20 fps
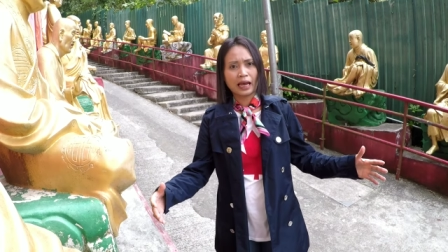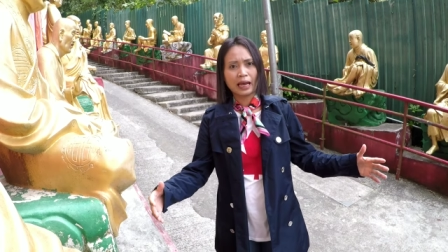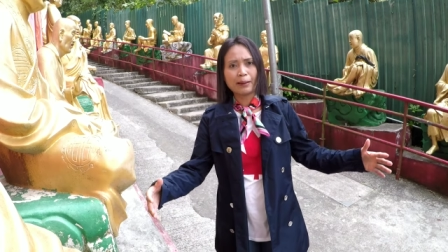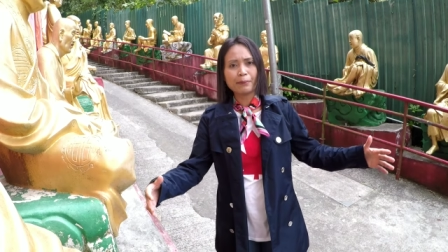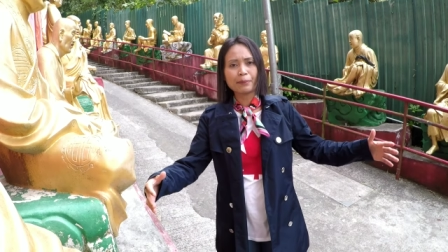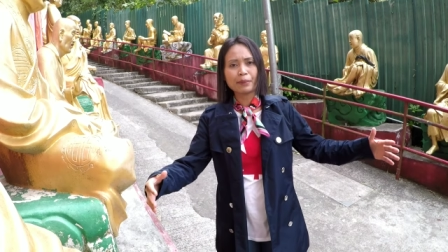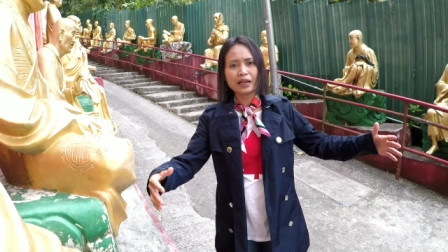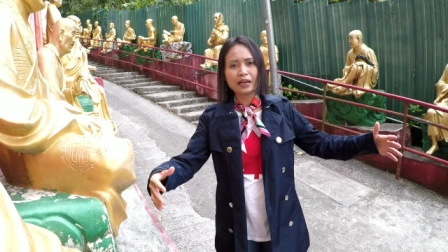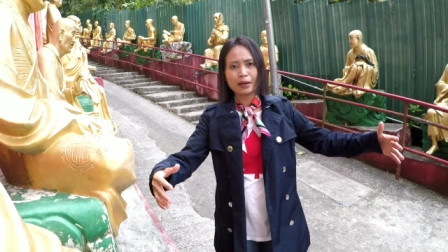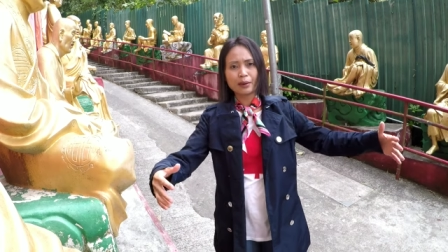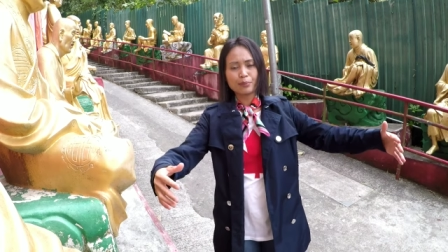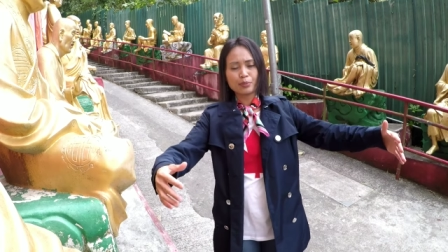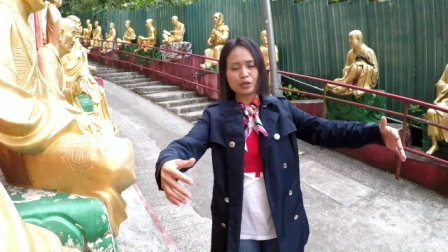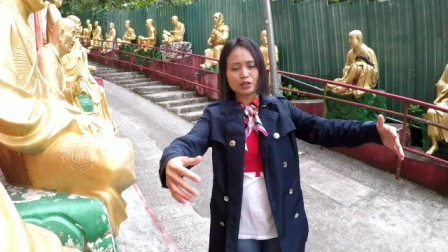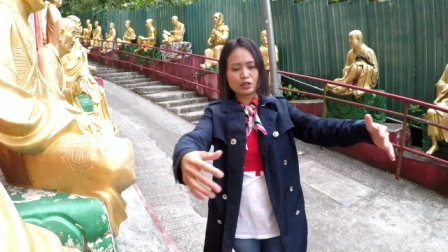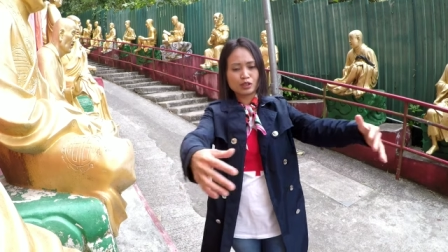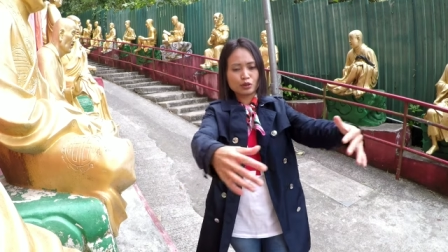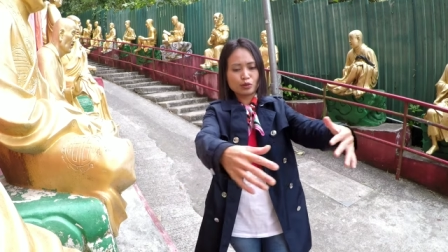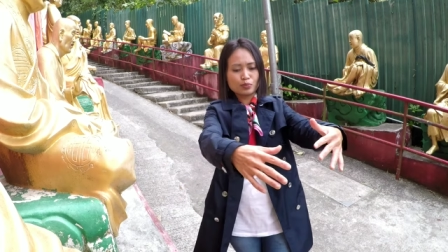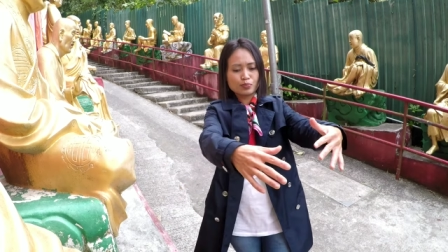
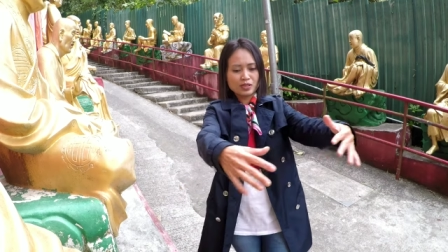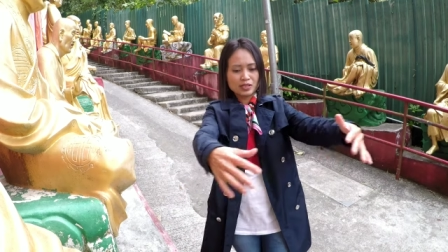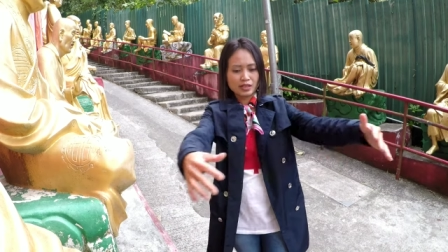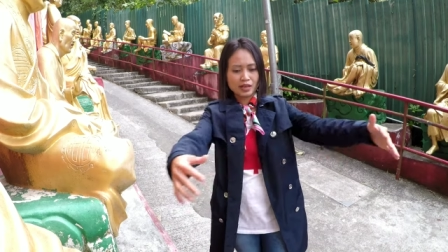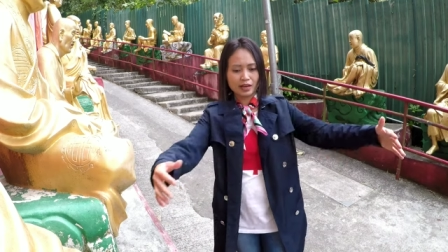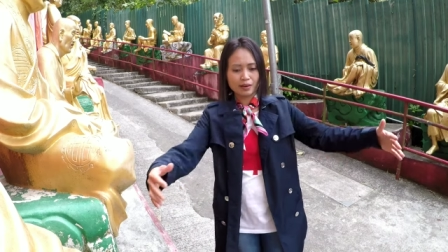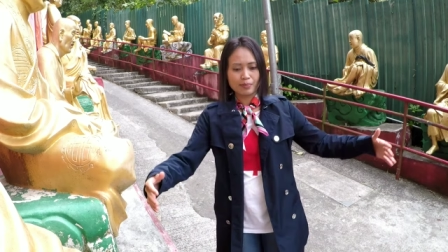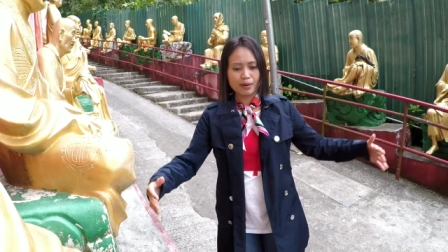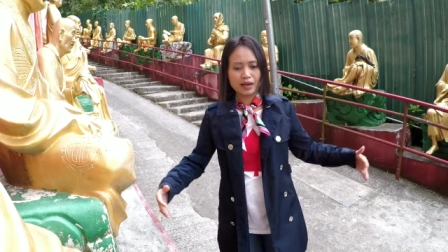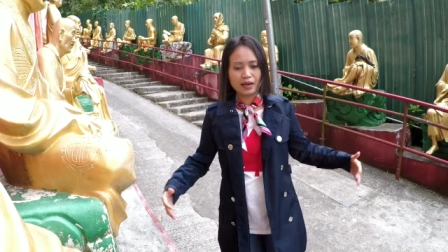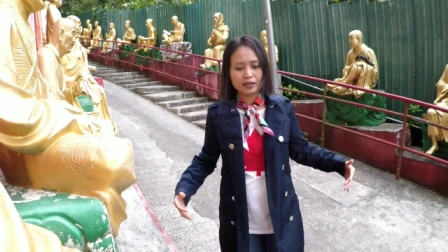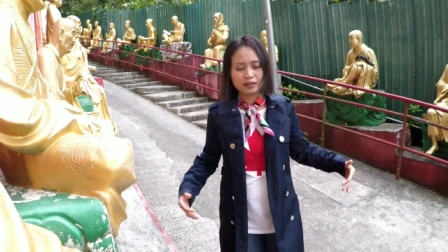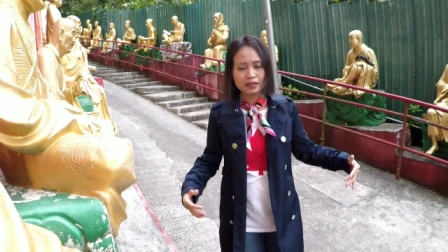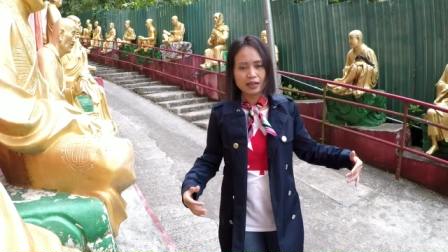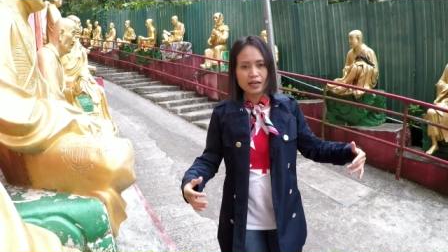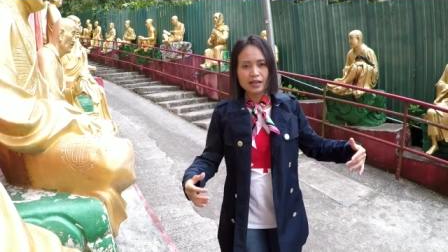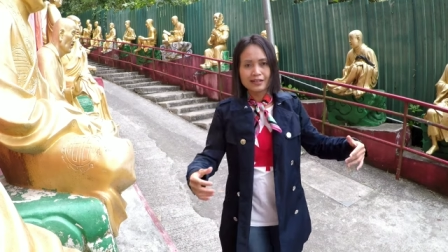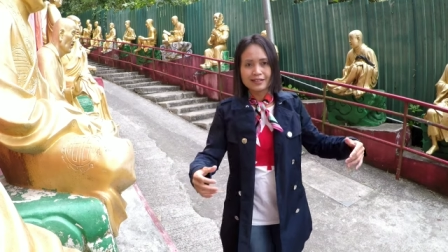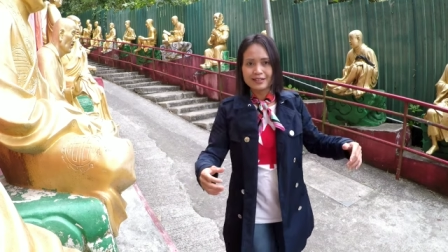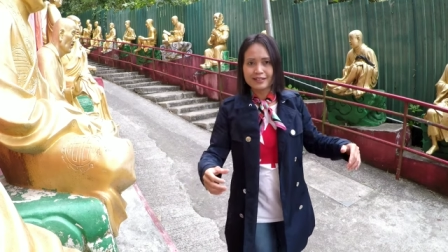ember-embernya tuh besar banget
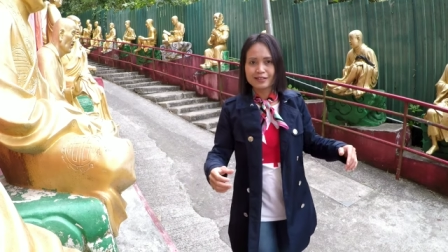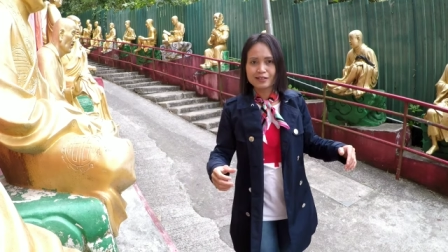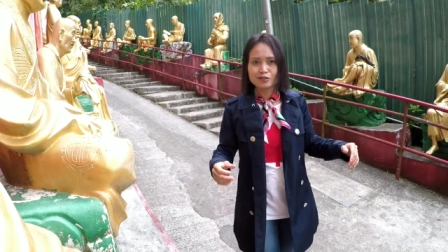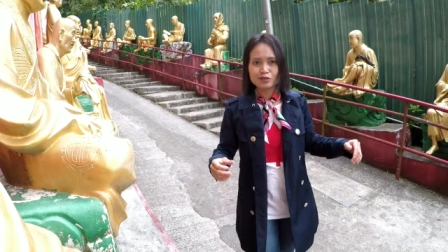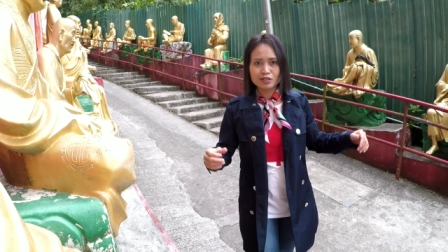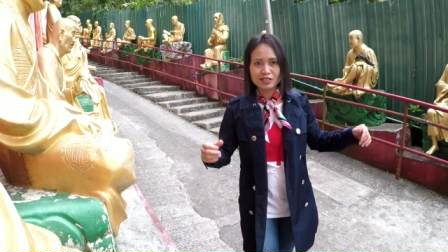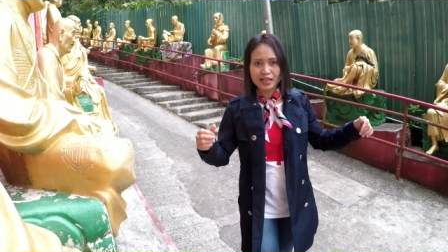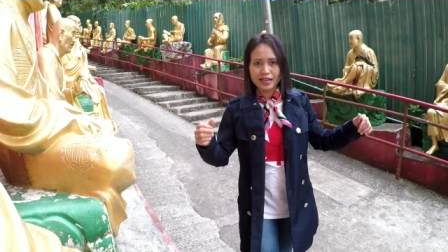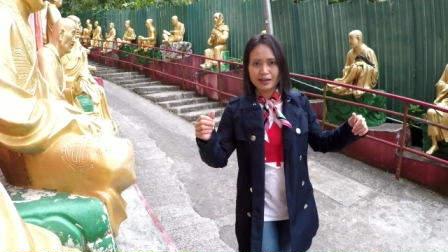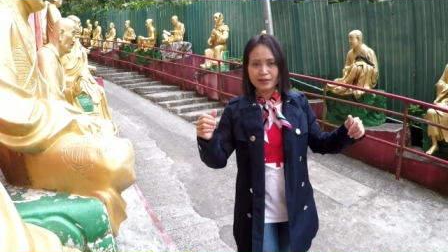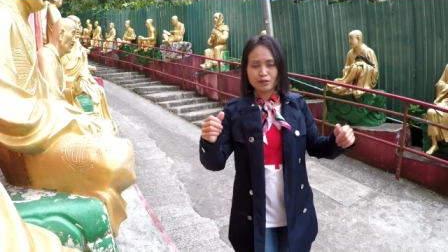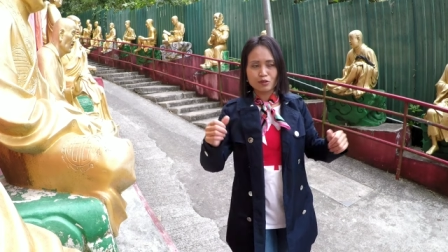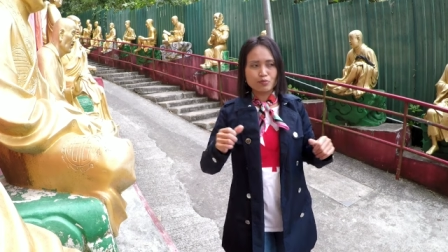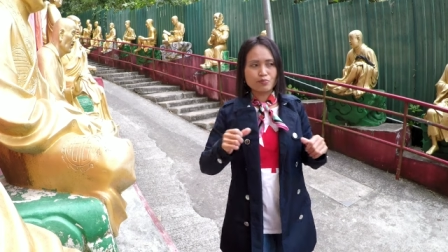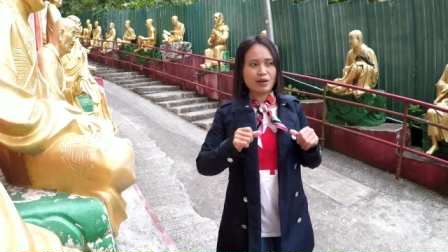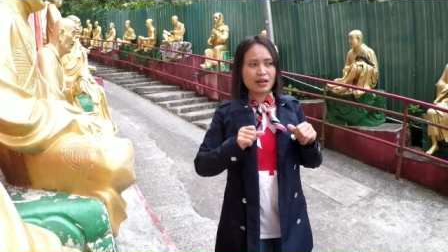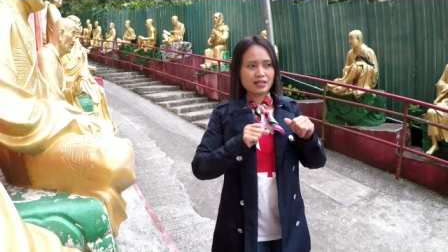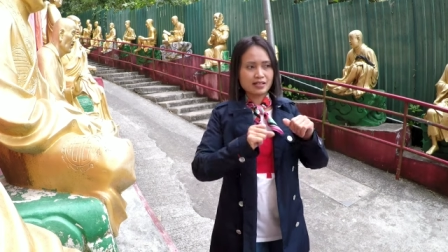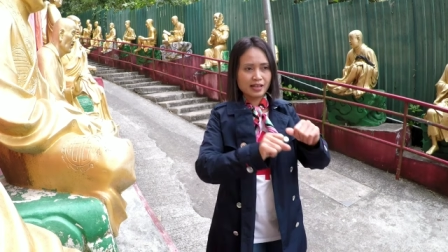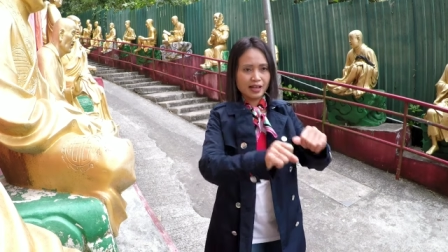itu saya tuh
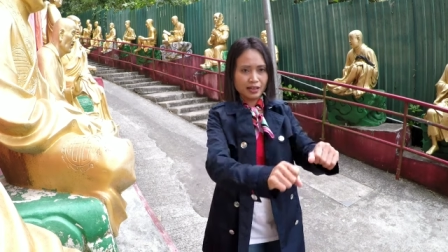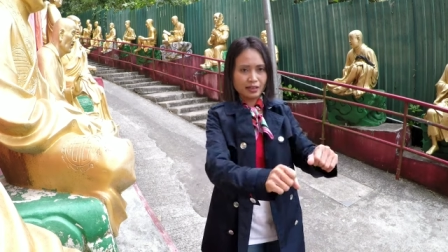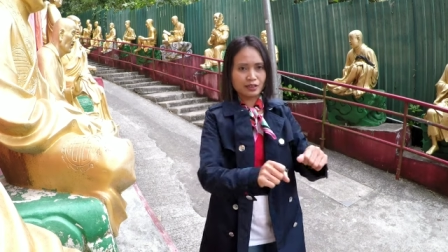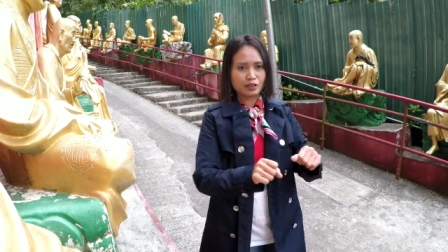masak